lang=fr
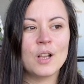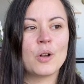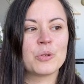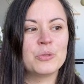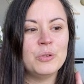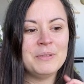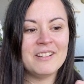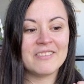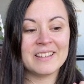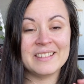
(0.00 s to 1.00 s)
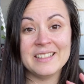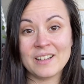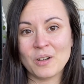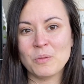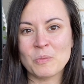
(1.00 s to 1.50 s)
en
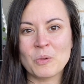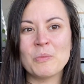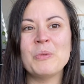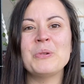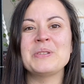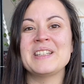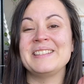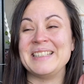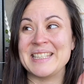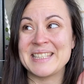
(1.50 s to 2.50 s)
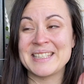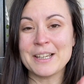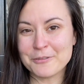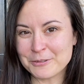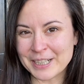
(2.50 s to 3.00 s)
2021, mon mot s'était
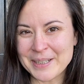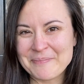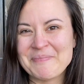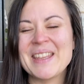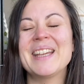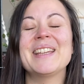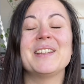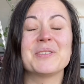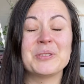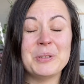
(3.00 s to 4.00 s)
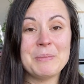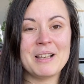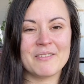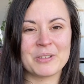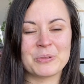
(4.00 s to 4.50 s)
savouré. et en
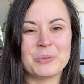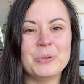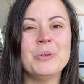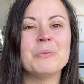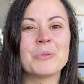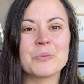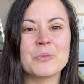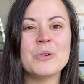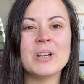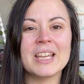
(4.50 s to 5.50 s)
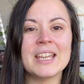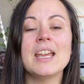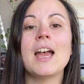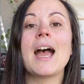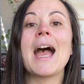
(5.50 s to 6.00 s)
2022, mon mot
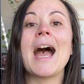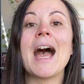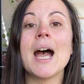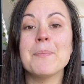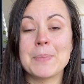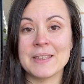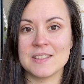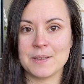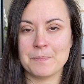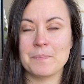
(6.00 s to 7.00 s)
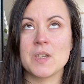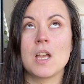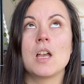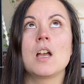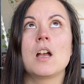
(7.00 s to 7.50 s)
est apaisé.
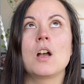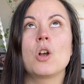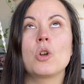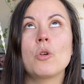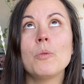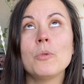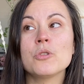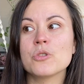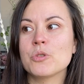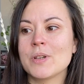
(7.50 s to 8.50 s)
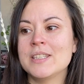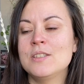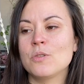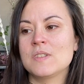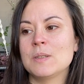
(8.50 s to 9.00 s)
Comment je
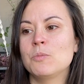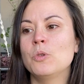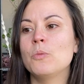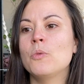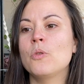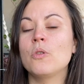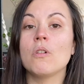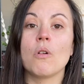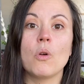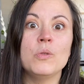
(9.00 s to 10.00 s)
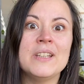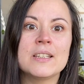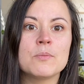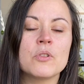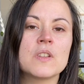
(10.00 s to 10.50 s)
choisis ce type de mot euh,
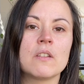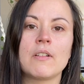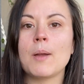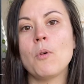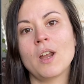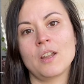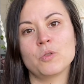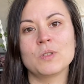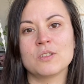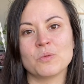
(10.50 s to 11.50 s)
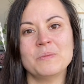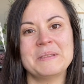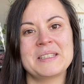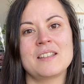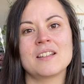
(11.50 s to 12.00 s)
Honnêtement, c'est vraiment à l'intuition.
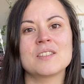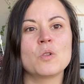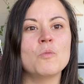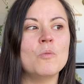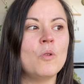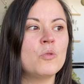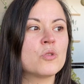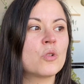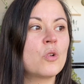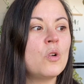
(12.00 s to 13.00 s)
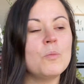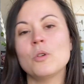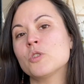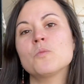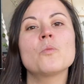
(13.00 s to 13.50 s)
C'est-à-dire que c'est au moment où je
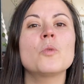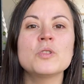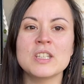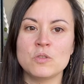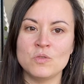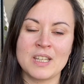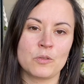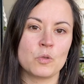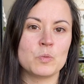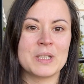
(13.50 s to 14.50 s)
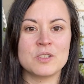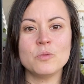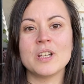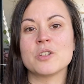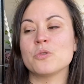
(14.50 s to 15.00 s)
commence mon processus
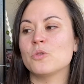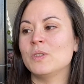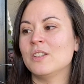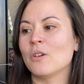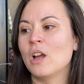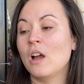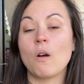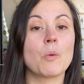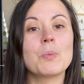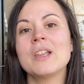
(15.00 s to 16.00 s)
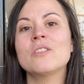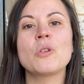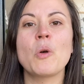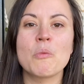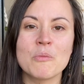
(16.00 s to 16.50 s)
d'introspection, là je suis en plein
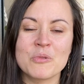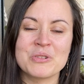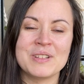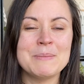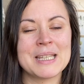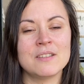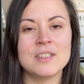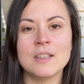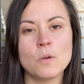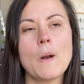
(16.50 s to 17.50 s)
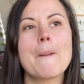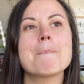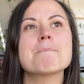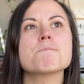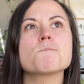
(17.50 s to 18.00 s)
dedans au moment où je filme cette vidéo,
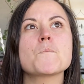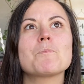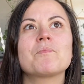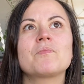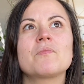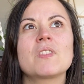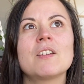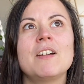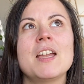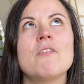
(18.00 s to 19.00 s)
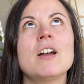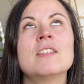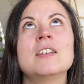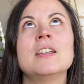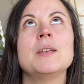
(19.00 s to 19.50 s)
il va y
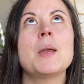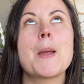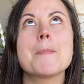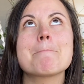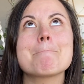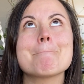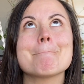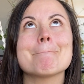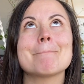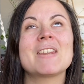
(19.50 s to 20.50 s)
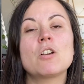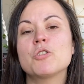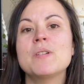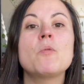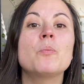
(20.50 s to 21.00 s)
avoir des,
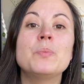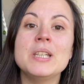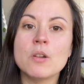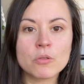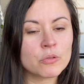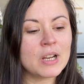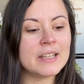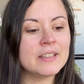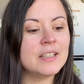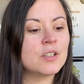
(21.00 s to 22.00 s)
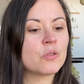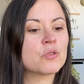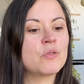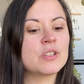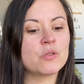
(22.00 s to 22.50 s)
quand je fais mon bilan de l'année,
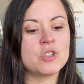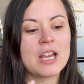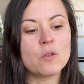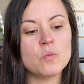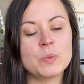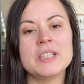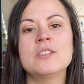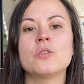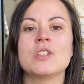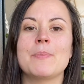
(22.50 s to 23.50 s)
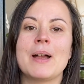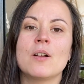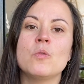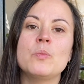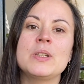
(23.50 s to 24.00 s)
quand je vois ce que j'ai accompli, ce que j'ai pas
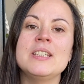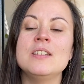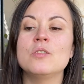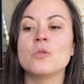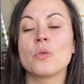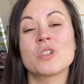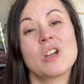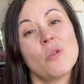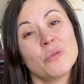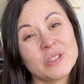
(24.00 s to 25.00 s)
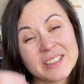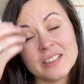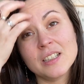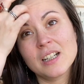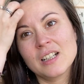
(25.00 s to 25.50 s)
accompli, ce dont j'ai
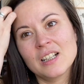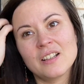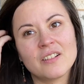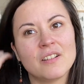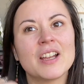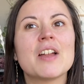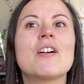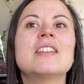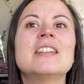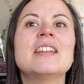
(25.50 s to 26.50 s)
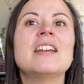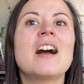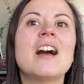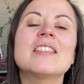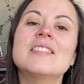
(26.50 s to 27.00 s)
envie, il euh, va y avoir des,
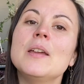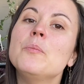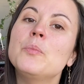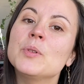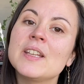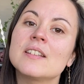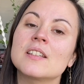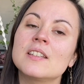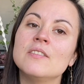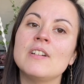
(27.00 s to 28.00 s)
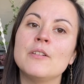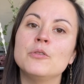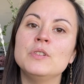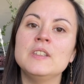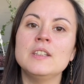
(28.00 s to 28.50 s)
un, thème peut-être qui va
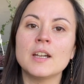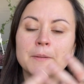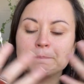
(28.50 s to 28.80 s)
venir,